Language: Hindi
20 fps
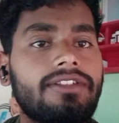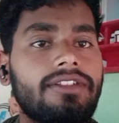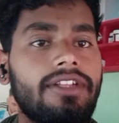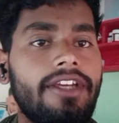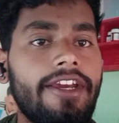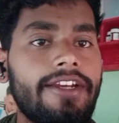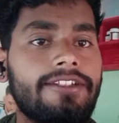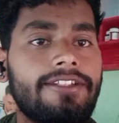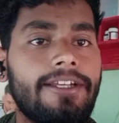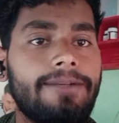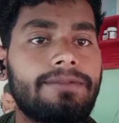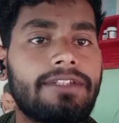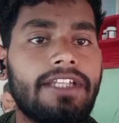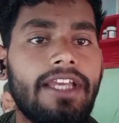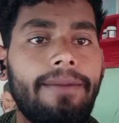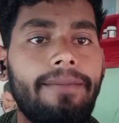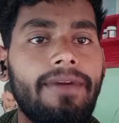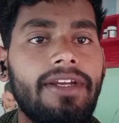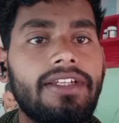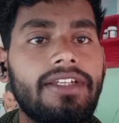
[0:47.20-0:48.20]
एक
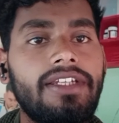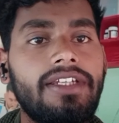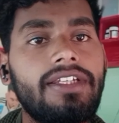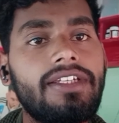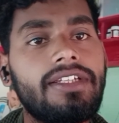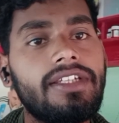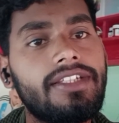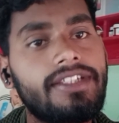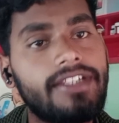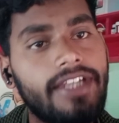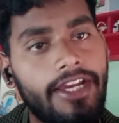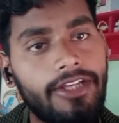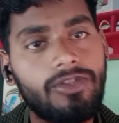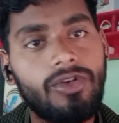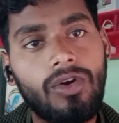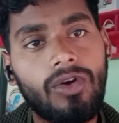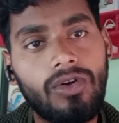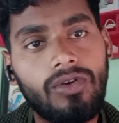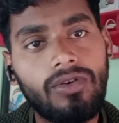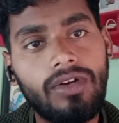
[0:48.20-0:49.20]
सब्सक्राइबर की स्केच
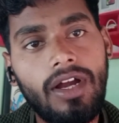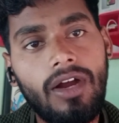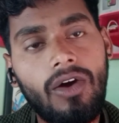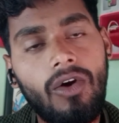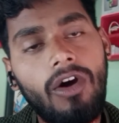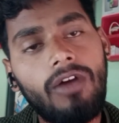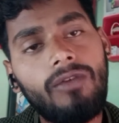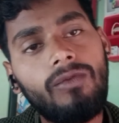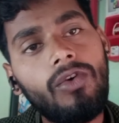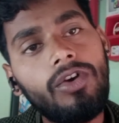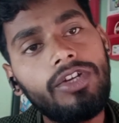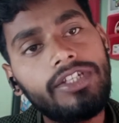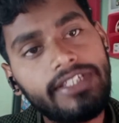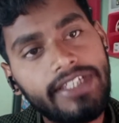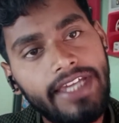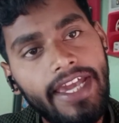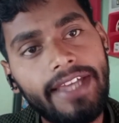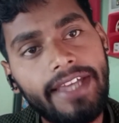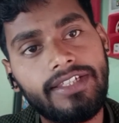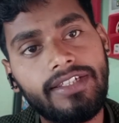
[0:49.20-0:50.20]
ड्रॉ करूंगा और वो
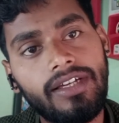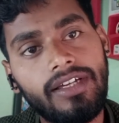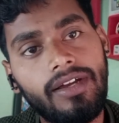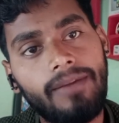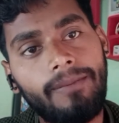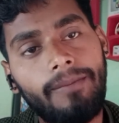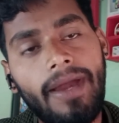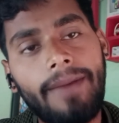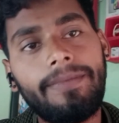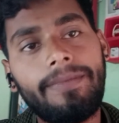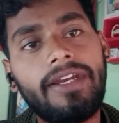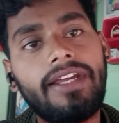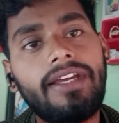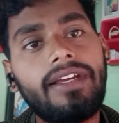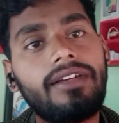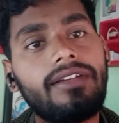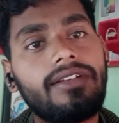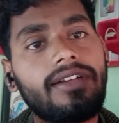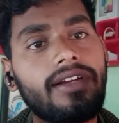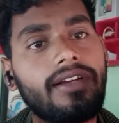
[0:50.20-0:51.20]
स्केच मैं अपने
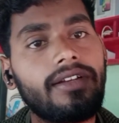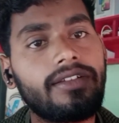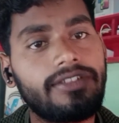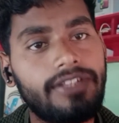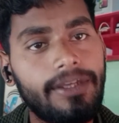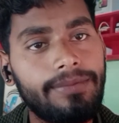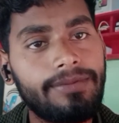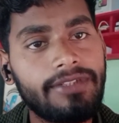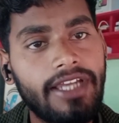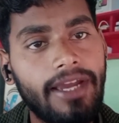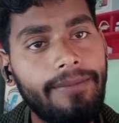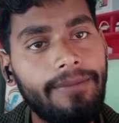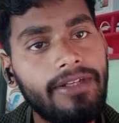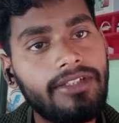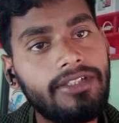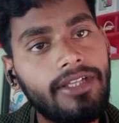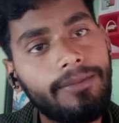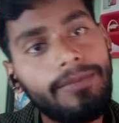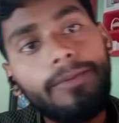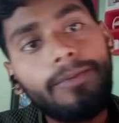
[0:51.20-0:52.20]
सब्सक्राइबर
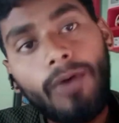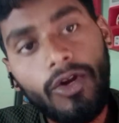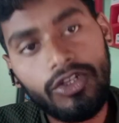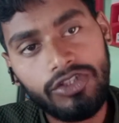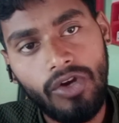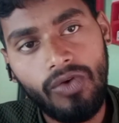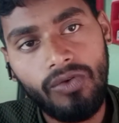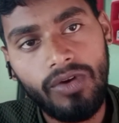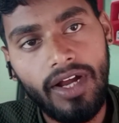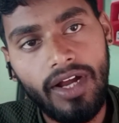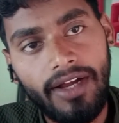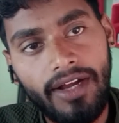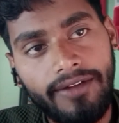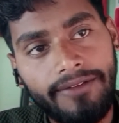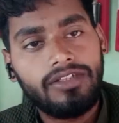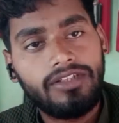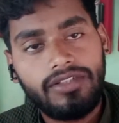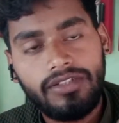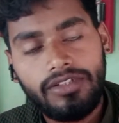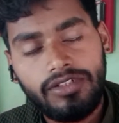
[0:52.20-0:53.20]
तक भी पहुंचाऊंगा
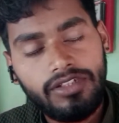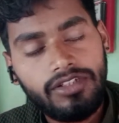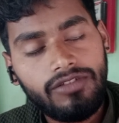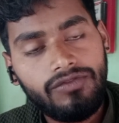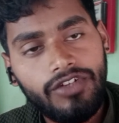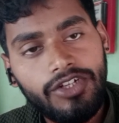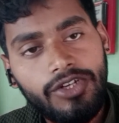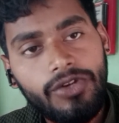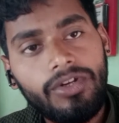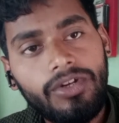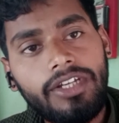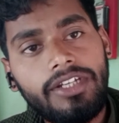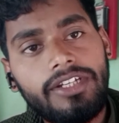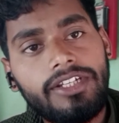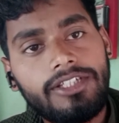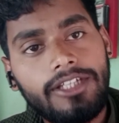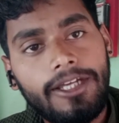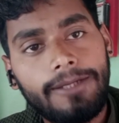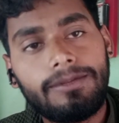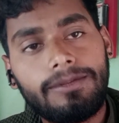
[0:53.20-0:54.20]
इस वीडियो की
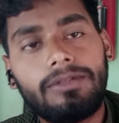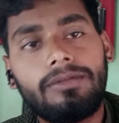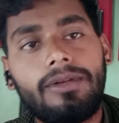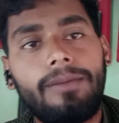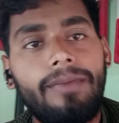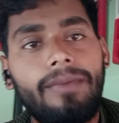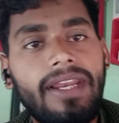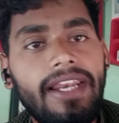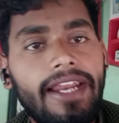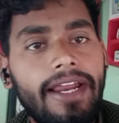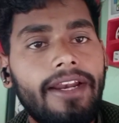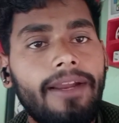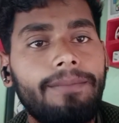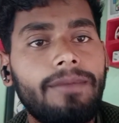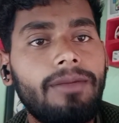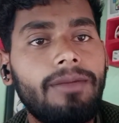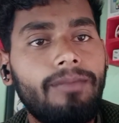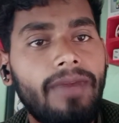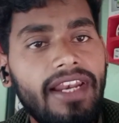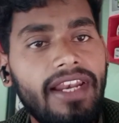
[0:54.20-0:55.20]
डिस्क्रिप्शन में मेल
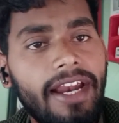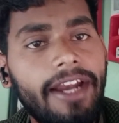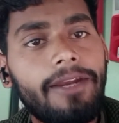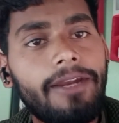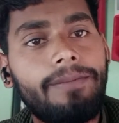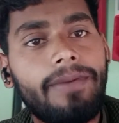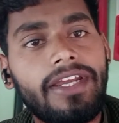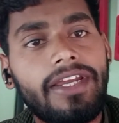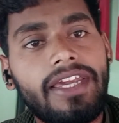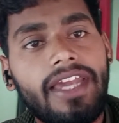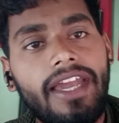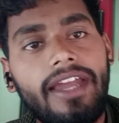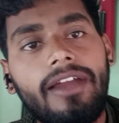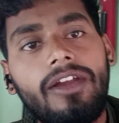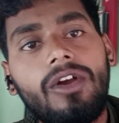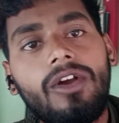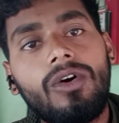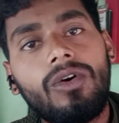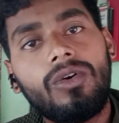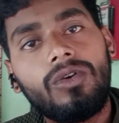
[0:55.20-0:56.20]
अपनी मेल आईडी पड़ी है
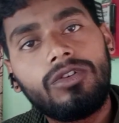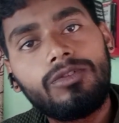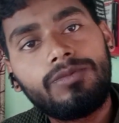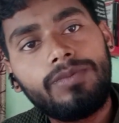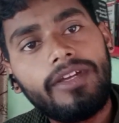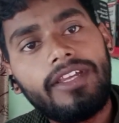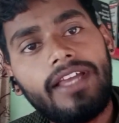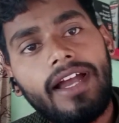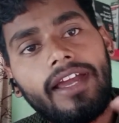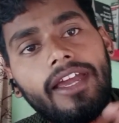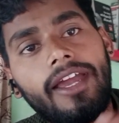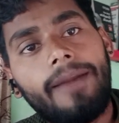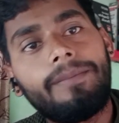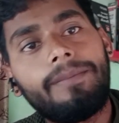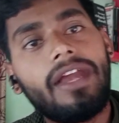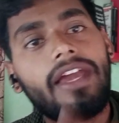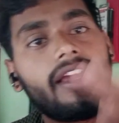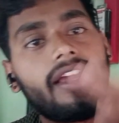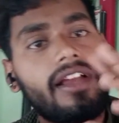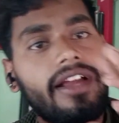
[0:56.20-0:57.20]
उस पर जाके
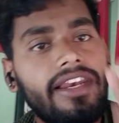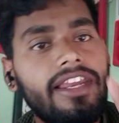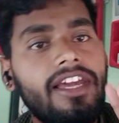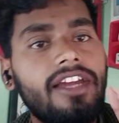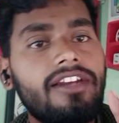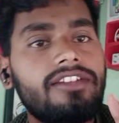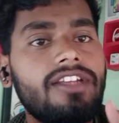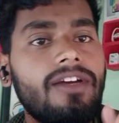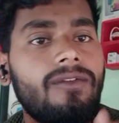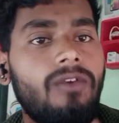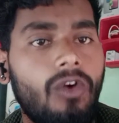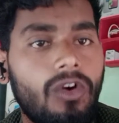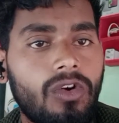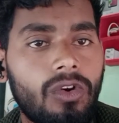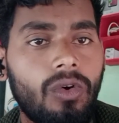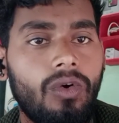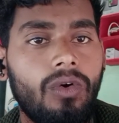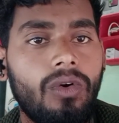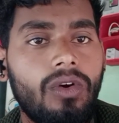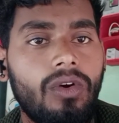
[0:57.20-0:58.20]
अपना एक क्लियर सा
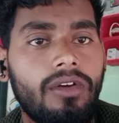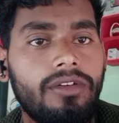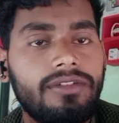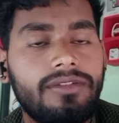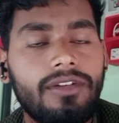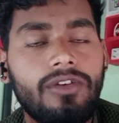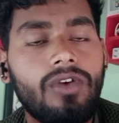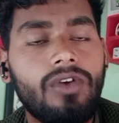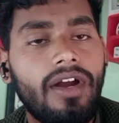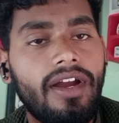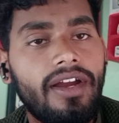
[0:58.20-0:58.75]
फोटो जो